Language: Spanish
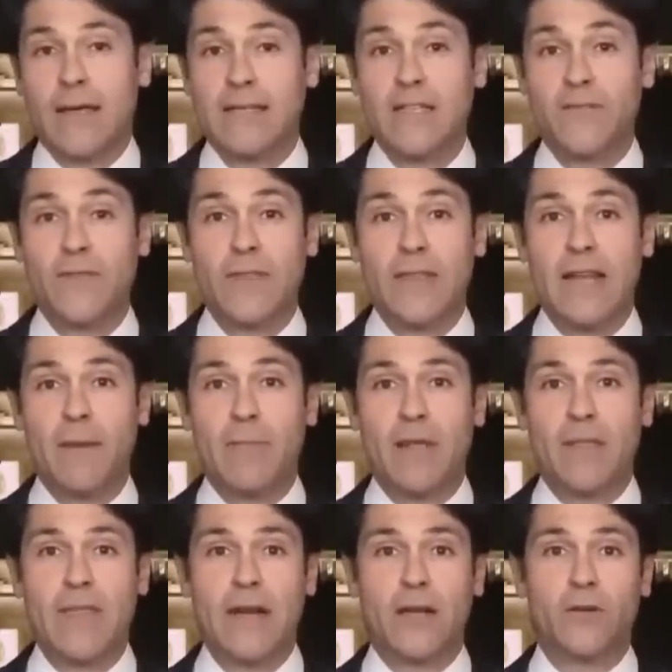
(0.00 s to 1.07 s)
Es difícil
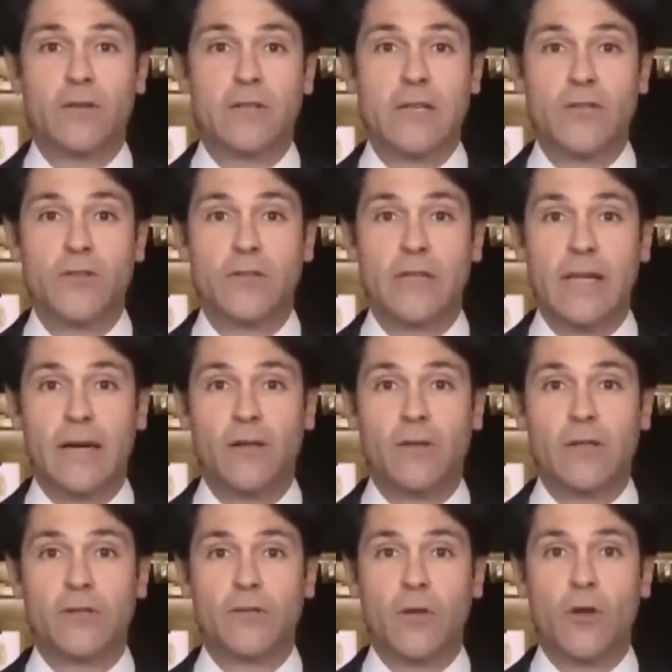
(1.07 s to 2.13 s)
apreciar consenso
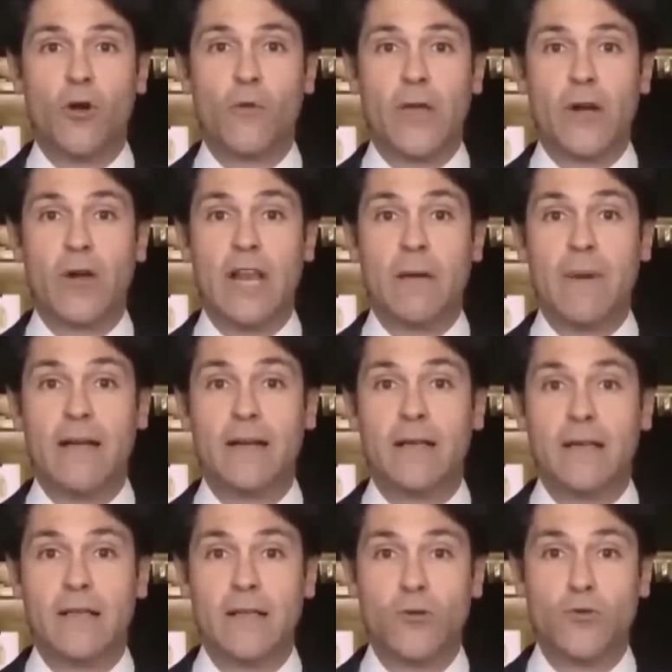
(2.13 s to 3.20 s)
interno dentro del gobierno alemán y